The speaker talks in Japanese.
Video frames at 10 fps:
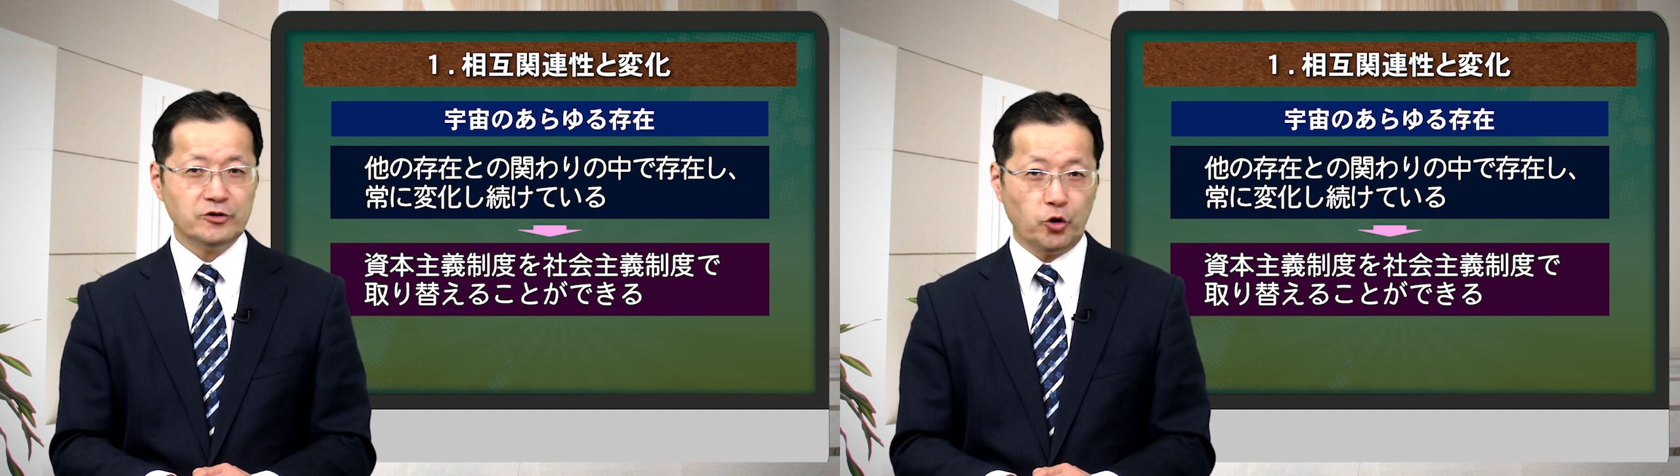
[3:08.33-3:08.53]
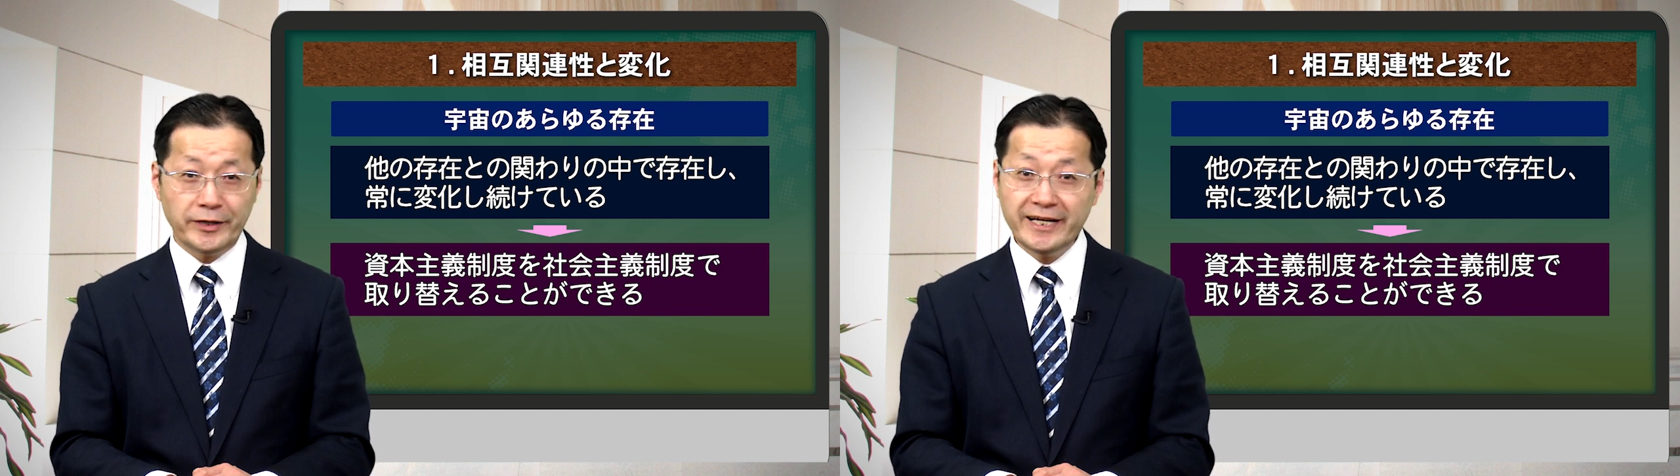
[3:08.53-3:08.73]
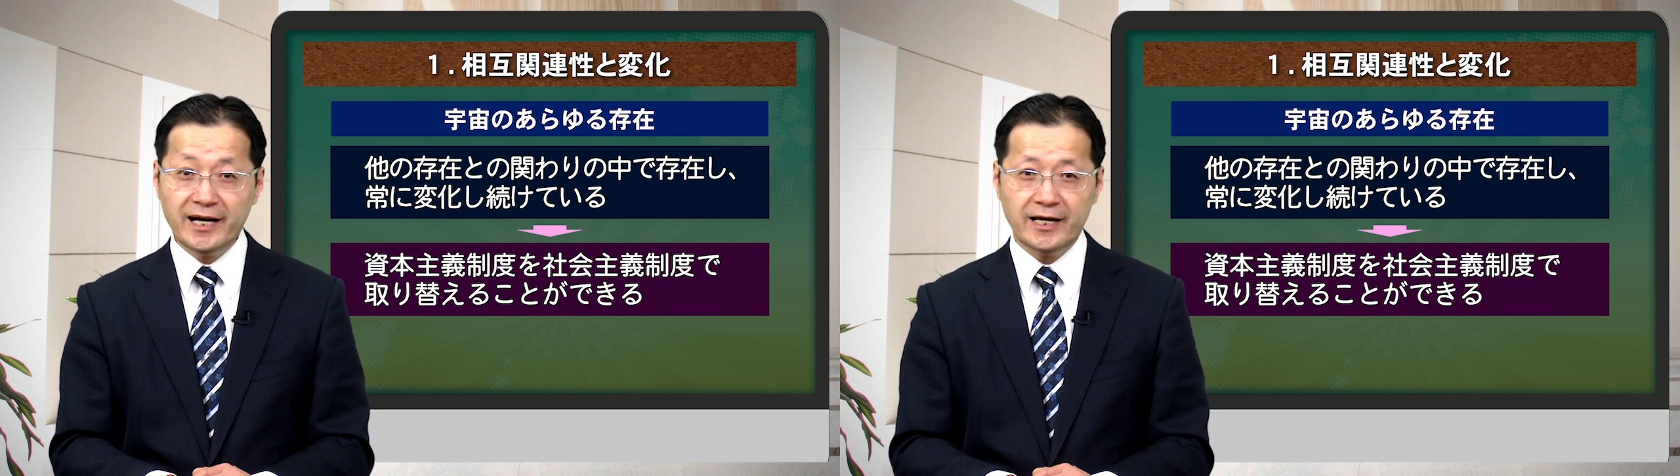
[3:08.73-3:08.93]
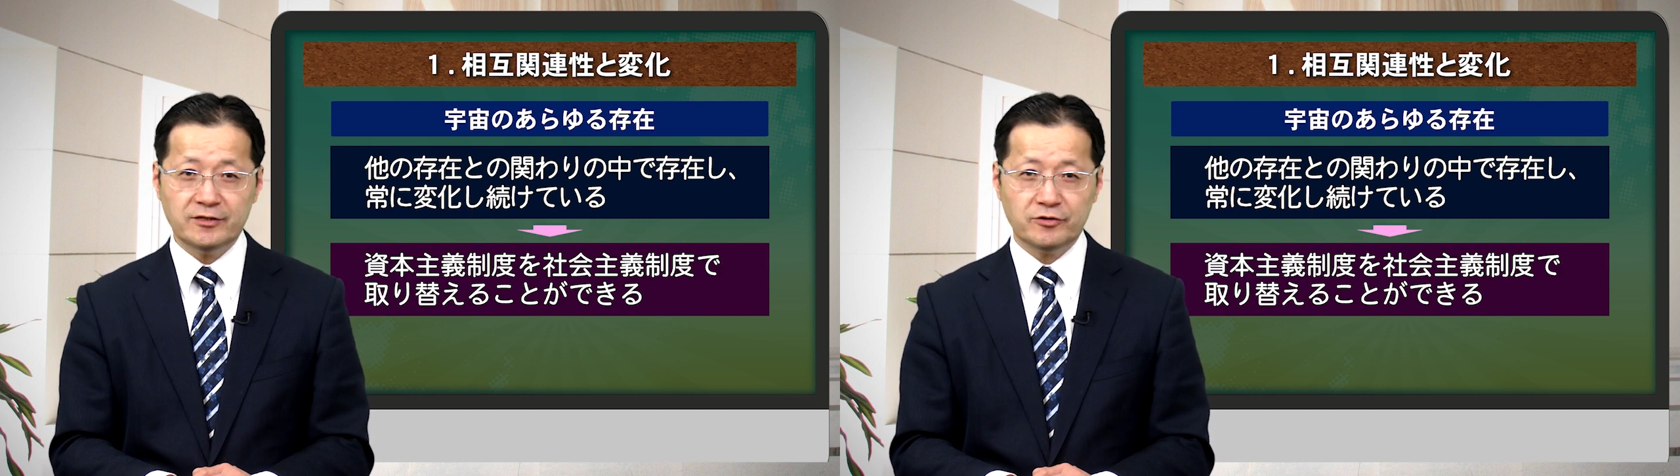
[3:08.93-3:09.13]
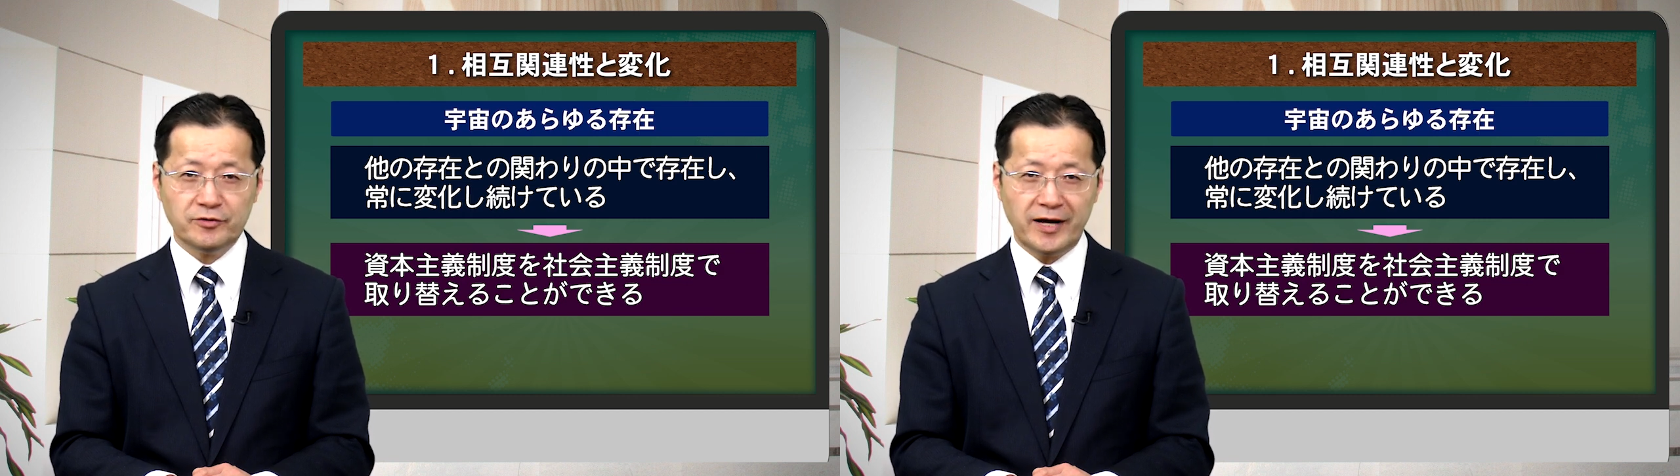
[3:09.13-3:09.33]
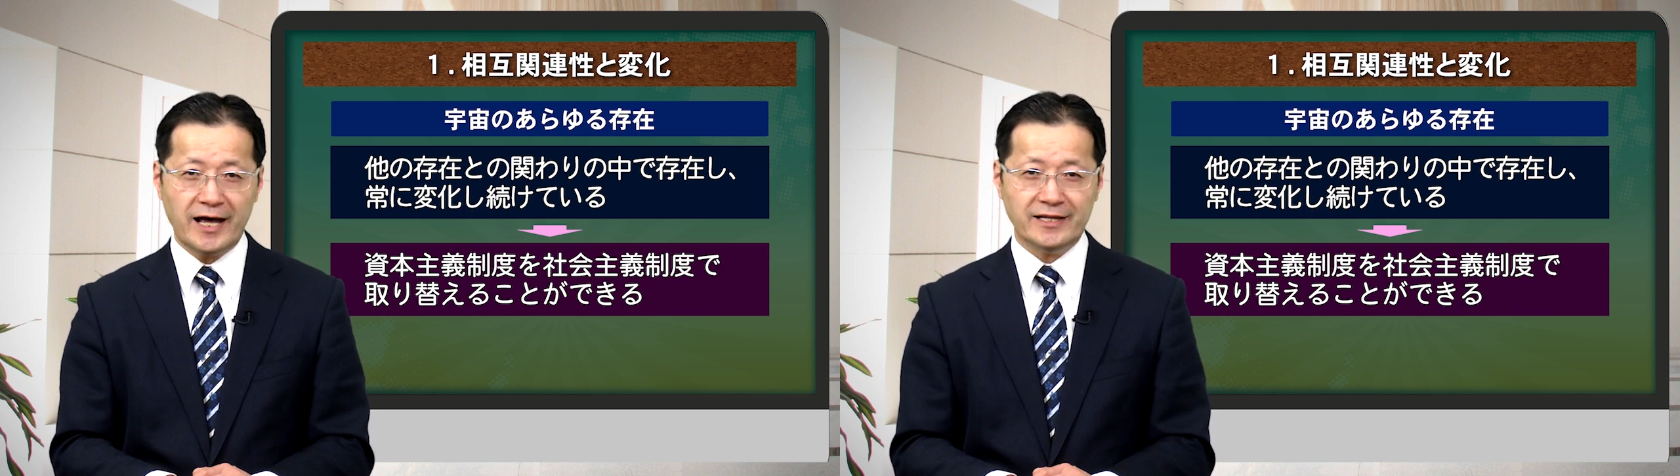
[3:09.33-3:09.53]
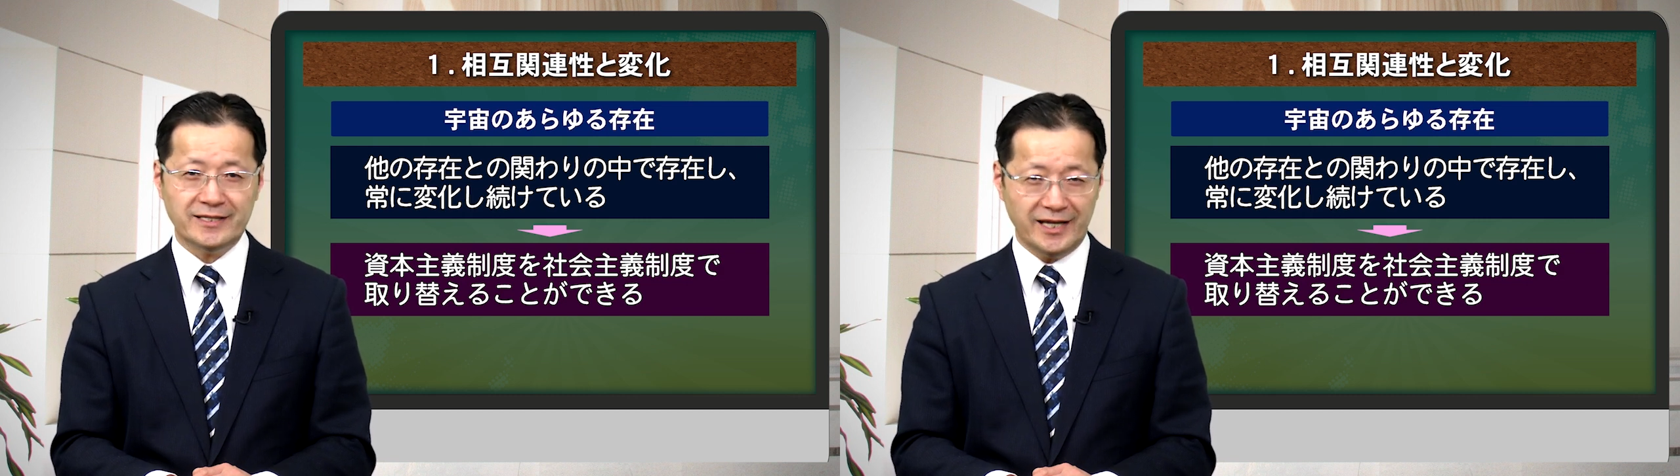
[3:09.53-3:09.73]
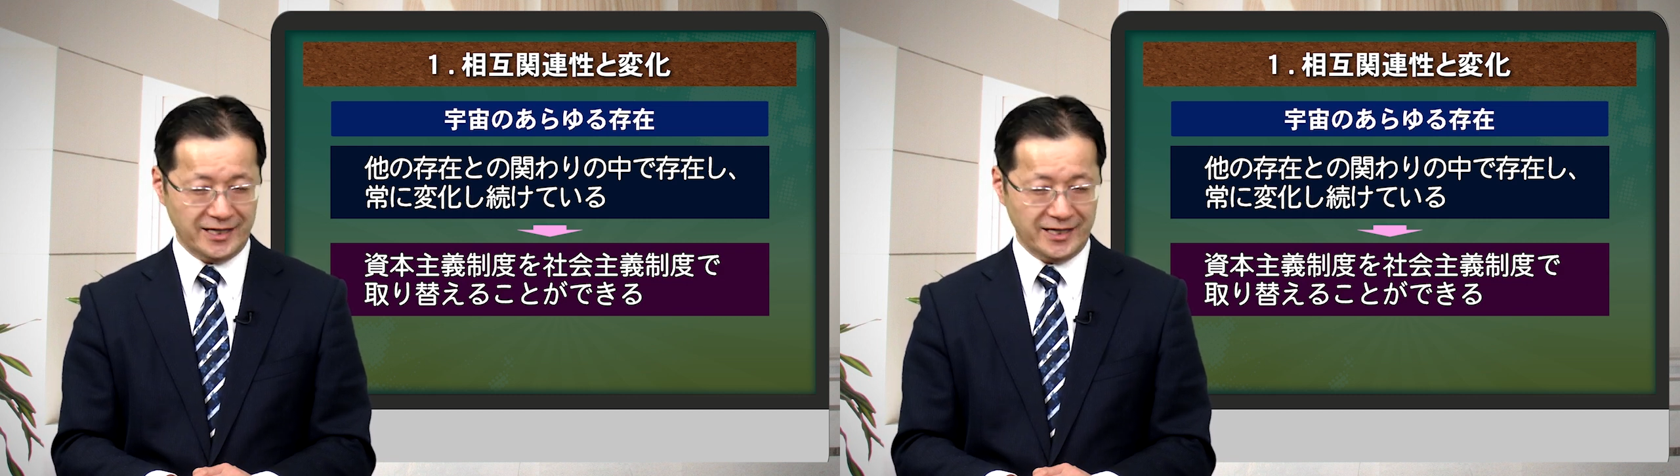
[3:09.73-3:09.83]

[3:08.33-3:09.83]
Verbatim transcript: 取り替えることがで